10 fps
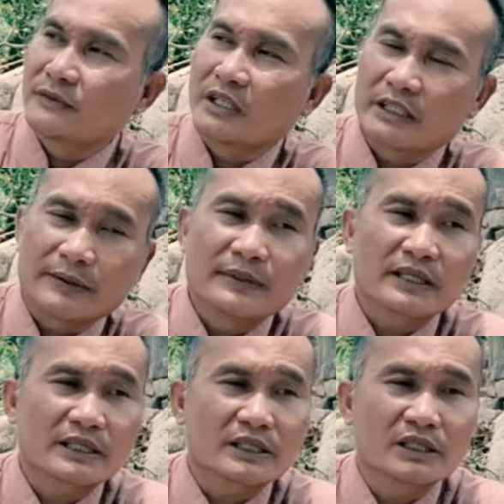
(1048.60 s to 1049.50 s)
rồi tìm
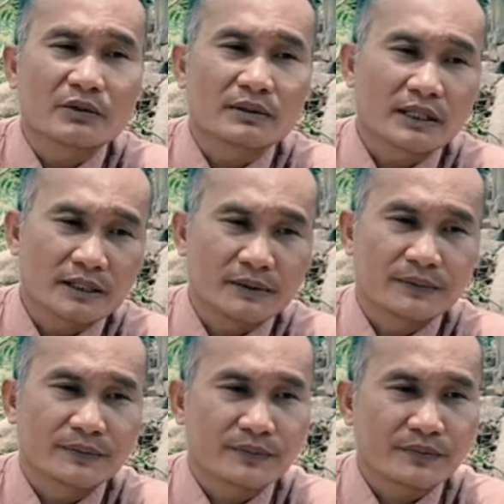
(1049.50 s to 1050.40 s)
ra cái chữ lục coi
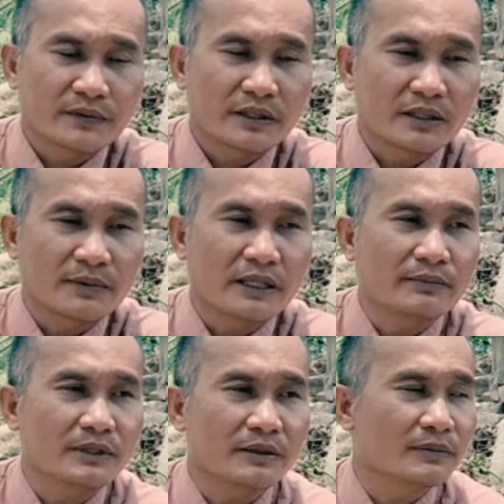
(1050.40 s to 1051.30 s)
à, mấy
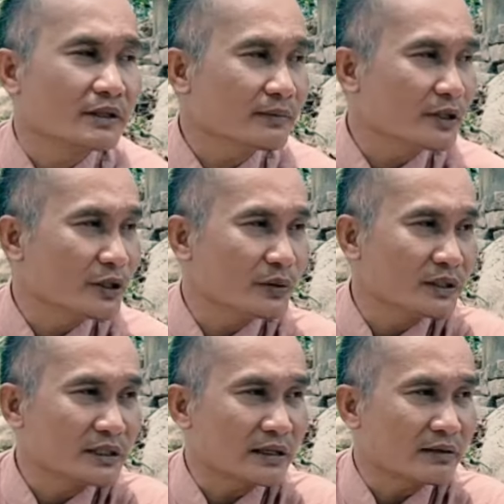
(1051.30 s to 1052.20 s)
em tìm được bao nhiêu
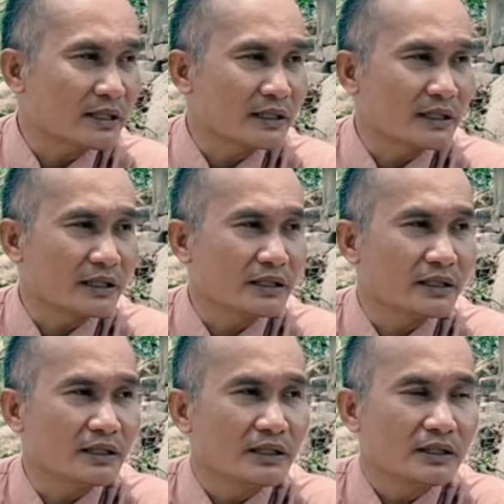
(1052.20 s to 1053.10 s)
rồi sau này để
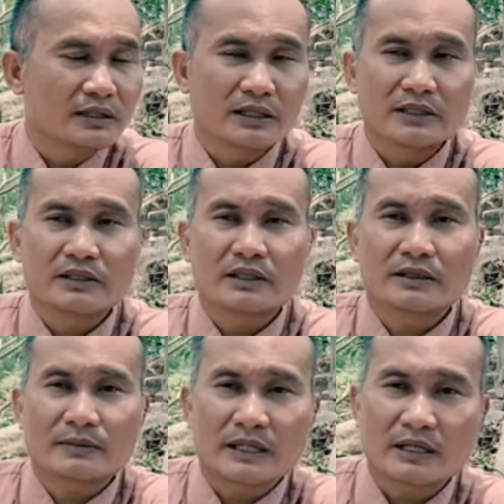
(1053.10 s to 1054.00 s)
à, để
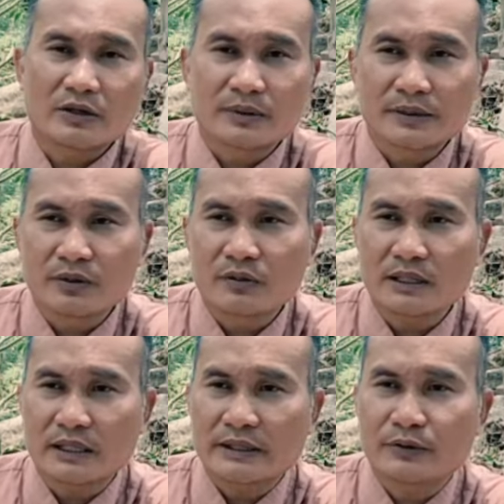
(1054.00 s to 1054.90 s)
cho bắt đầu mấy mốt
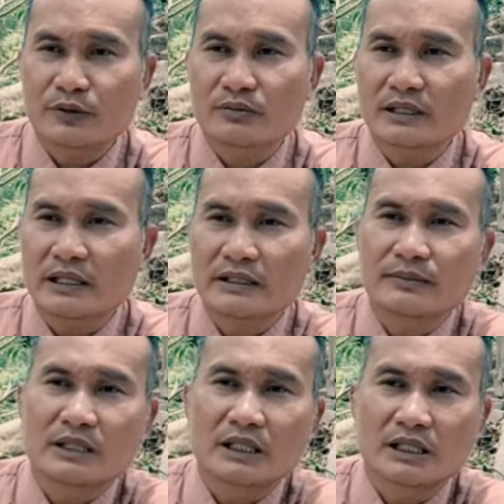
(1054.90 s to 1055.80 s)
anh em của chúng ta sẽ
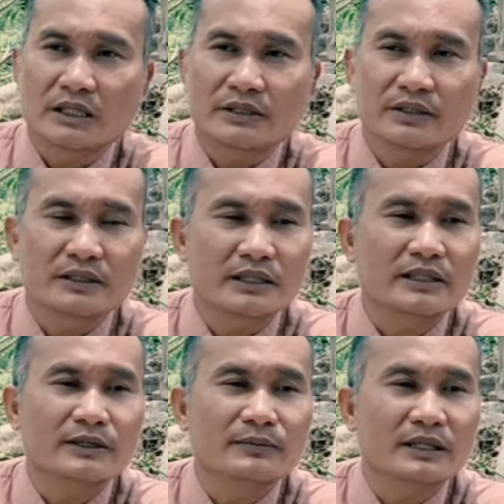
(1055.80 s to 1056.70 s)
bình luận ở dưới để
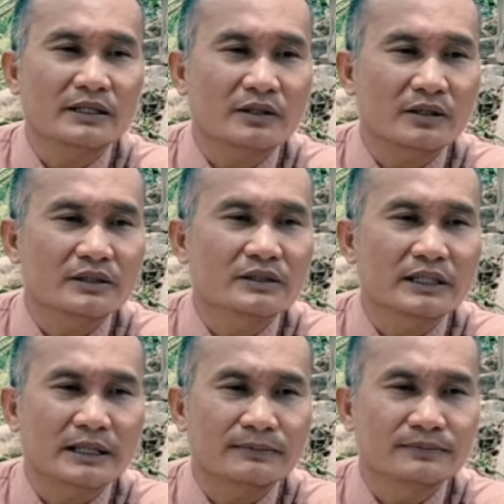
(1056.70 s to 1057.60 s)
tìm ra cho anh
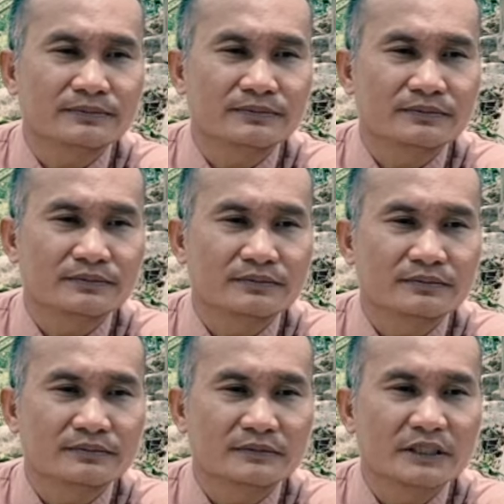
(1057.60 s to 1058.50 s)
Dương cầm
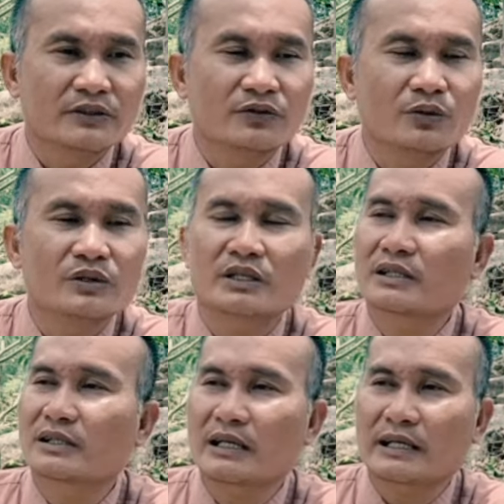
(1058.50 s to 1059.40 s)
chia phú
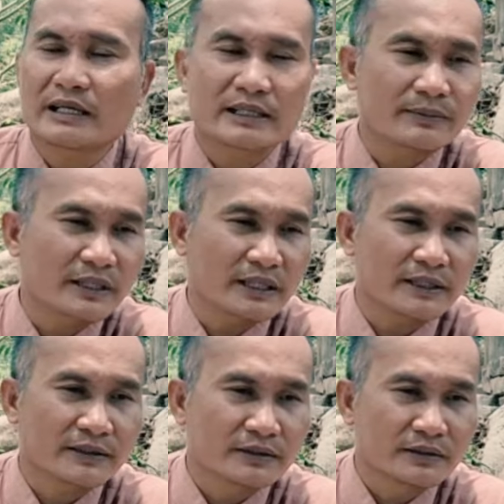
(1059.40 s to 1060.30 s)
cho tất cả anh em khác